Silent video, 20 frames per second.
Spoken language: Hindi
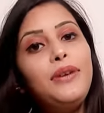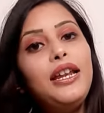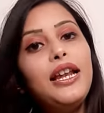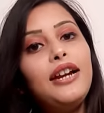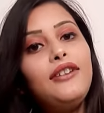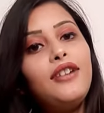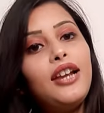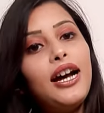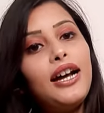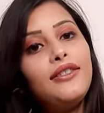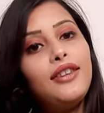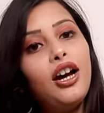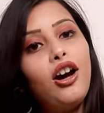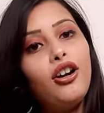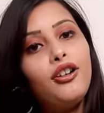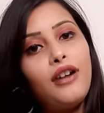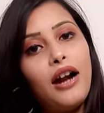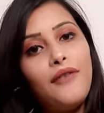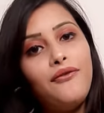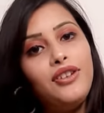भी लग रहा था
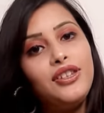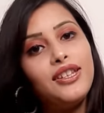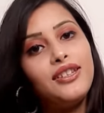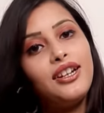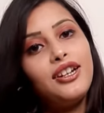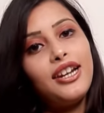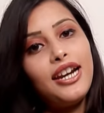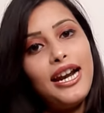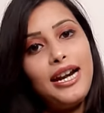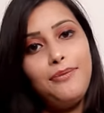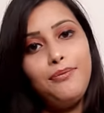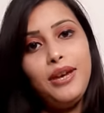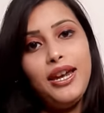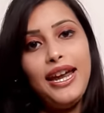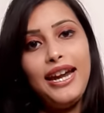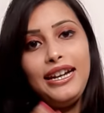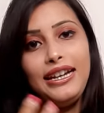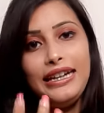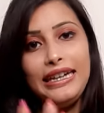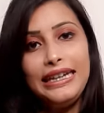और काफ़ी ज़्यादा ट्रेंड में
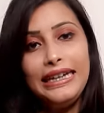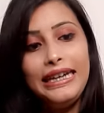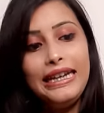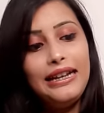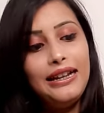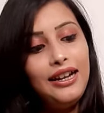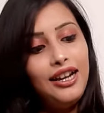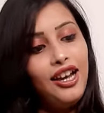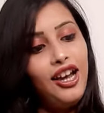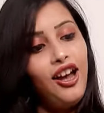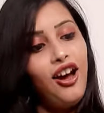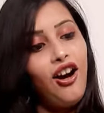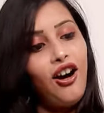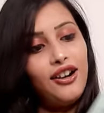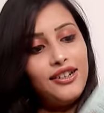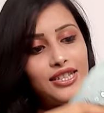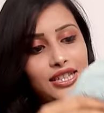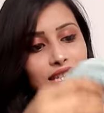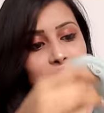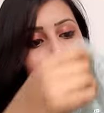है टील
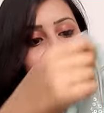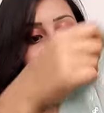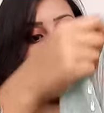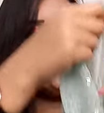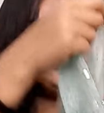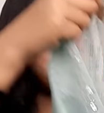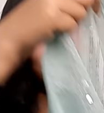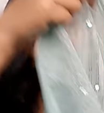और सी ग्रीन